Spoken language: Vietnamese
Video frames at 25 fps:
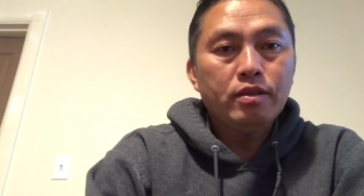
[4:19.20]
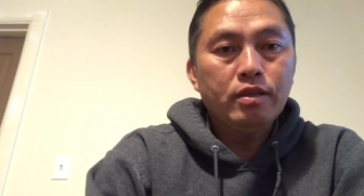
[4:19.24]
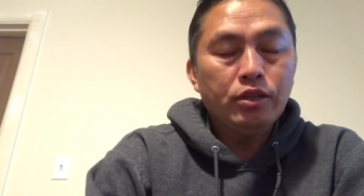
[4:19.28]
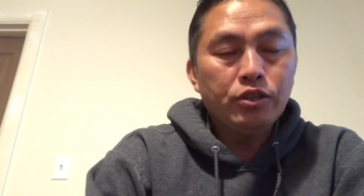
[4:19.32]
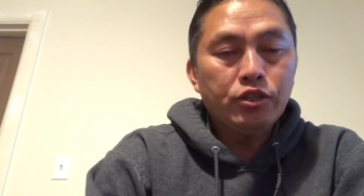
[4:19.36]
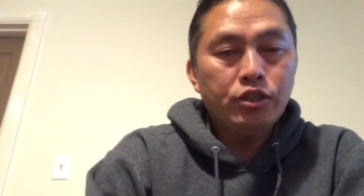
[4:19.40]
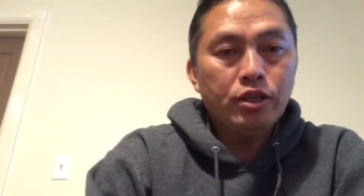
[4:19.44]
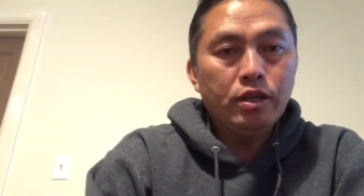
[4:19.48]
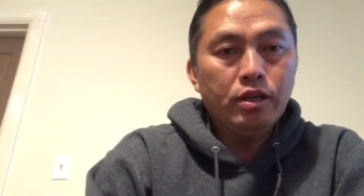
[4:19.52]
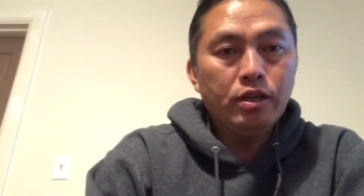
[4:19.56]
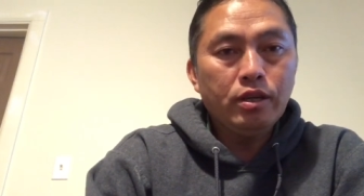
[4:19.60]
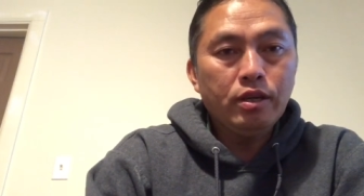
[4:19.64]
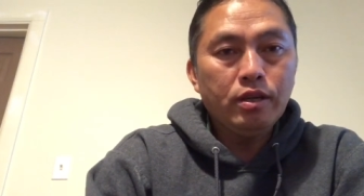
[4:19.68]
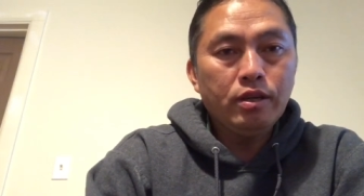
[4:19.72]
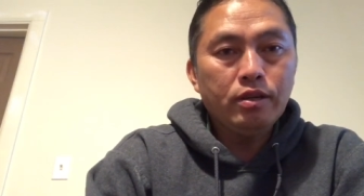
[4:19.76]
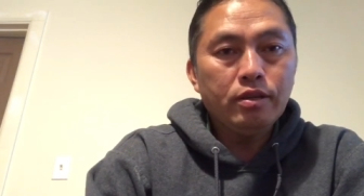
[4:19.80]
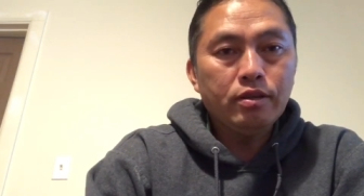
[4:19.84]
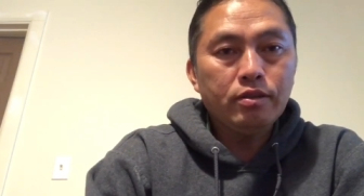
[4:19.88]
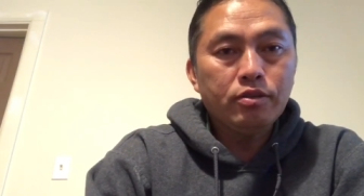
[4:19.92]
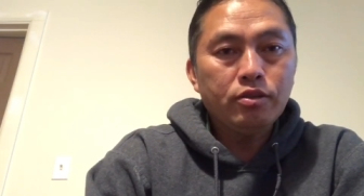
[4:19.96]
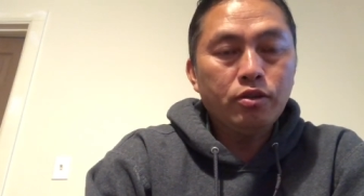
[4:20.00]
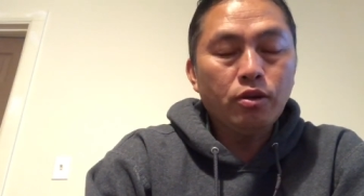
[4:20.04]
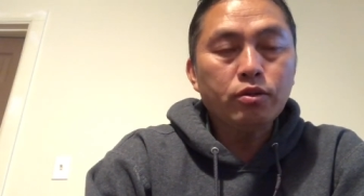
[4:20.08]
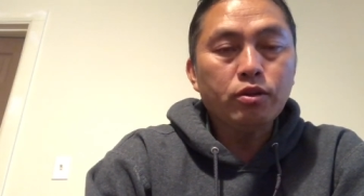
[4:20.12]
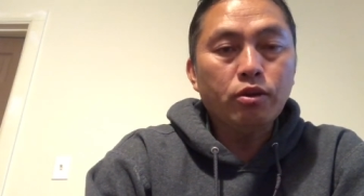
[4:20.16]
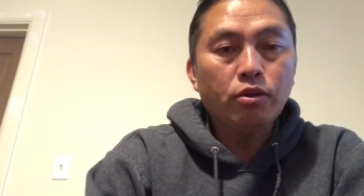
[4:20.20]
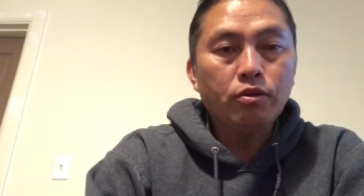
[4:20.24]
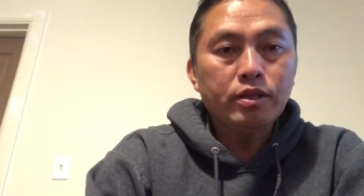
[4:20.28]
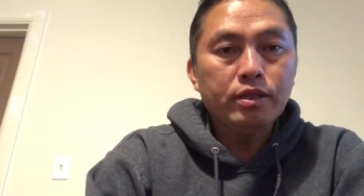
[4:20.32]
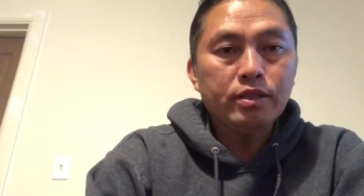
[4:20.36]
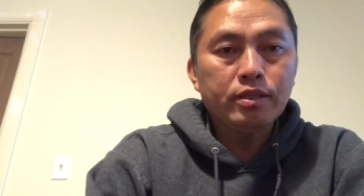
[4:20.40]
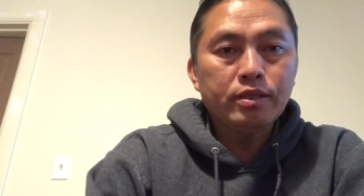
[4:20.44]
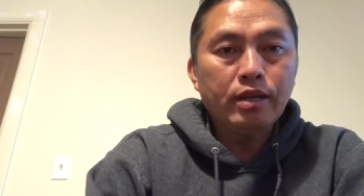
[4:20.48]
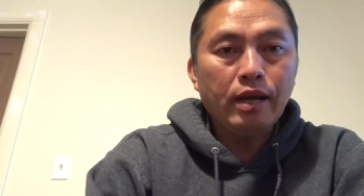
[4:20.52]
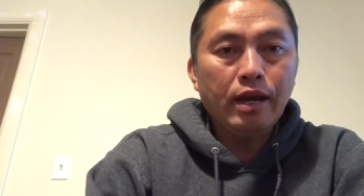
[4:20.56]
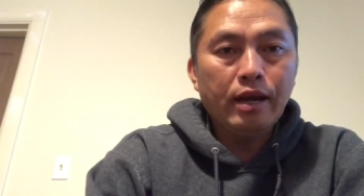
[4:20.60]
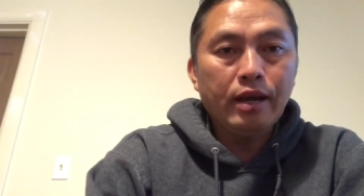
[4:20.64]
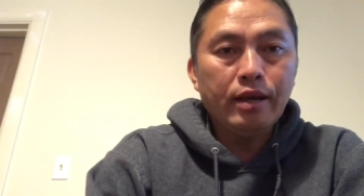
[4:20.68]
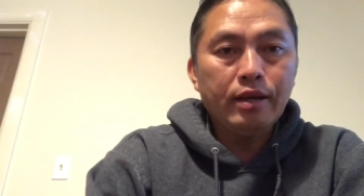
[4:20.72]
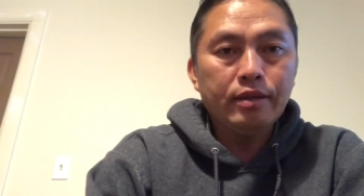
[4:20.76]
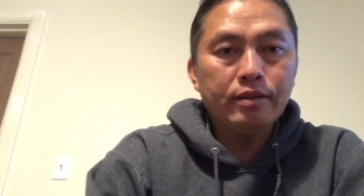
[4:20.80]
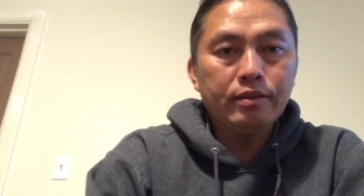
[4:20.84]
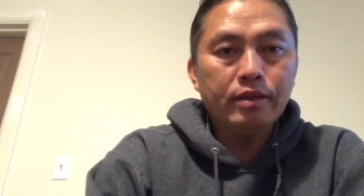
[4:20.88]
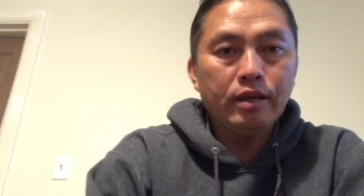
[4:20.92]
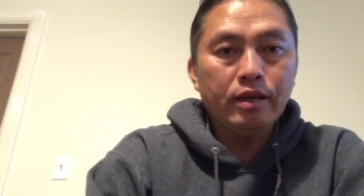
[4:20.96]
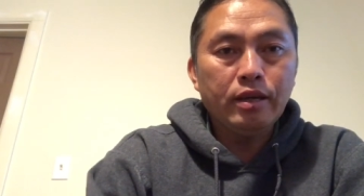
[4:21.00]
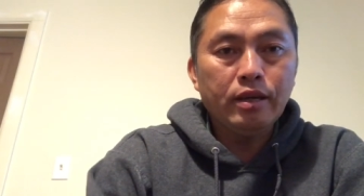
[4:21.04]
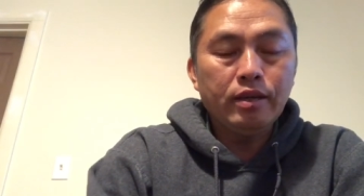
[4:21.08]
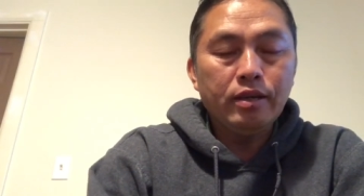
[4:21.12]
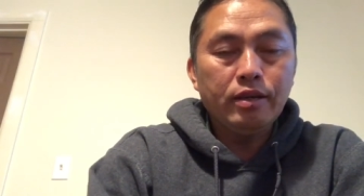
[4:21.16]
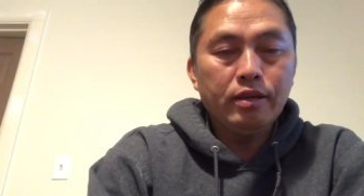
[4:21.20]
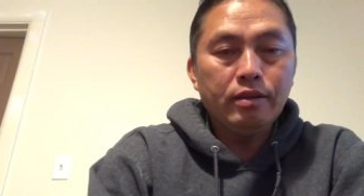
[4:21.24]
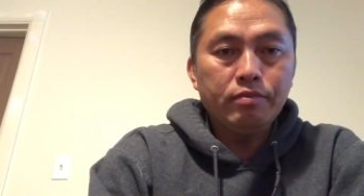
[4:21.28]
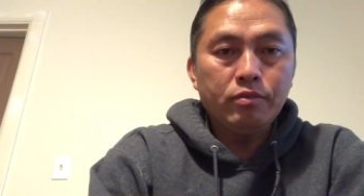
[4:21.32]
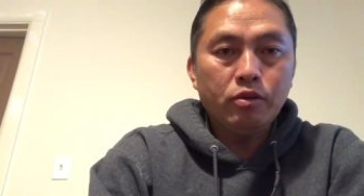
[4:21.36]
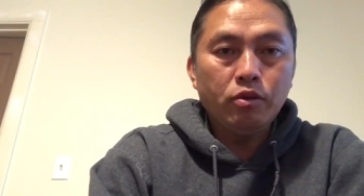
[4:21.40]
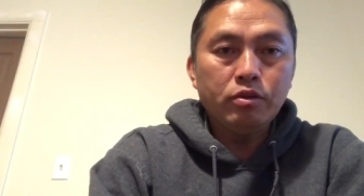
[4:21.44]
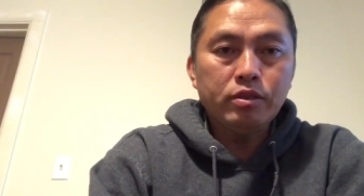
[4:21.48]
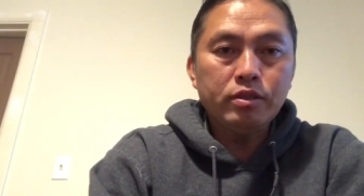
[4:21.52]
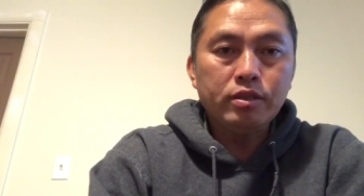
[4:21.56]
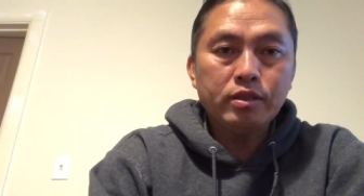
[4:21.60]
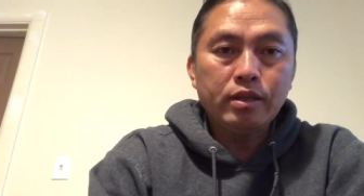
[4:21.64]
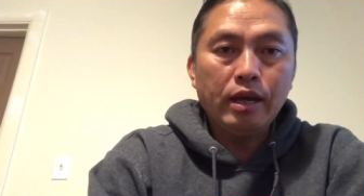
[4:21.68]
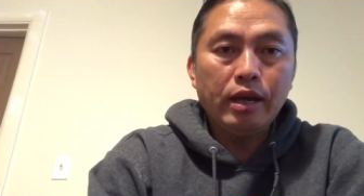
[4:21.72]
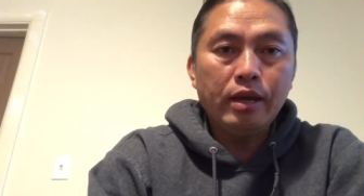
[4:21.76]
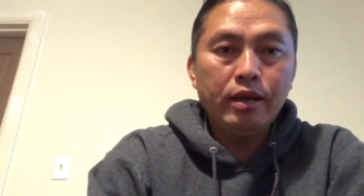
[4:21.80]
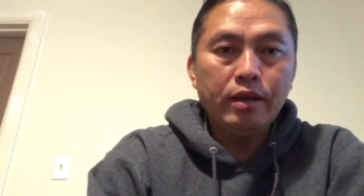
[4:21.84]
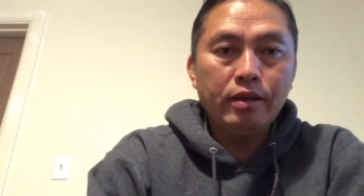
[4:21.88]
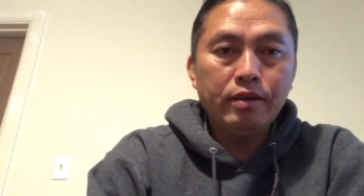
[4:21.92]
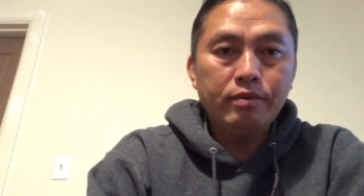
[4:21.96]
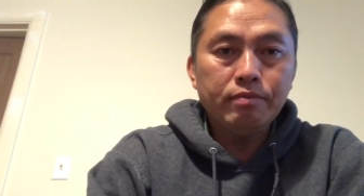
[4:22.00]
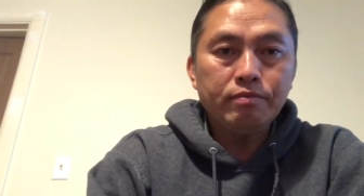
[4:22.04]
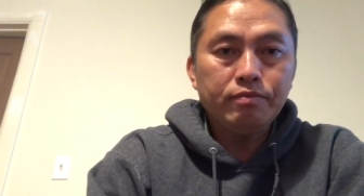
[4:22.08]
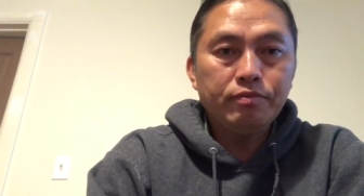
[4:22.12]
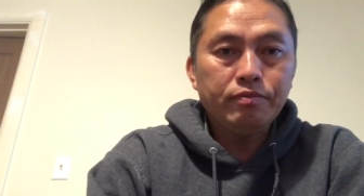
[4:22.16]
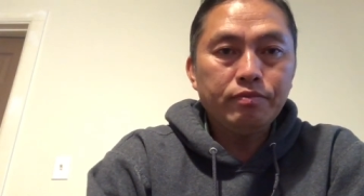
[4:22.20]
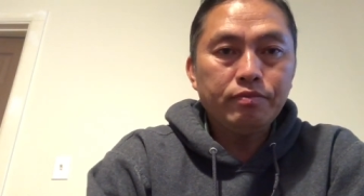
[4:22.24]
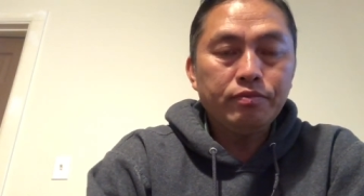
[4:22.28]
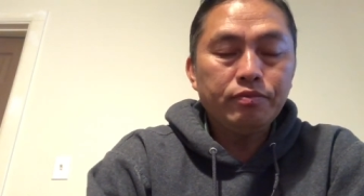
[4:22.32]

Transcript: thì khi tao thống nhất sky thì thống nhất sky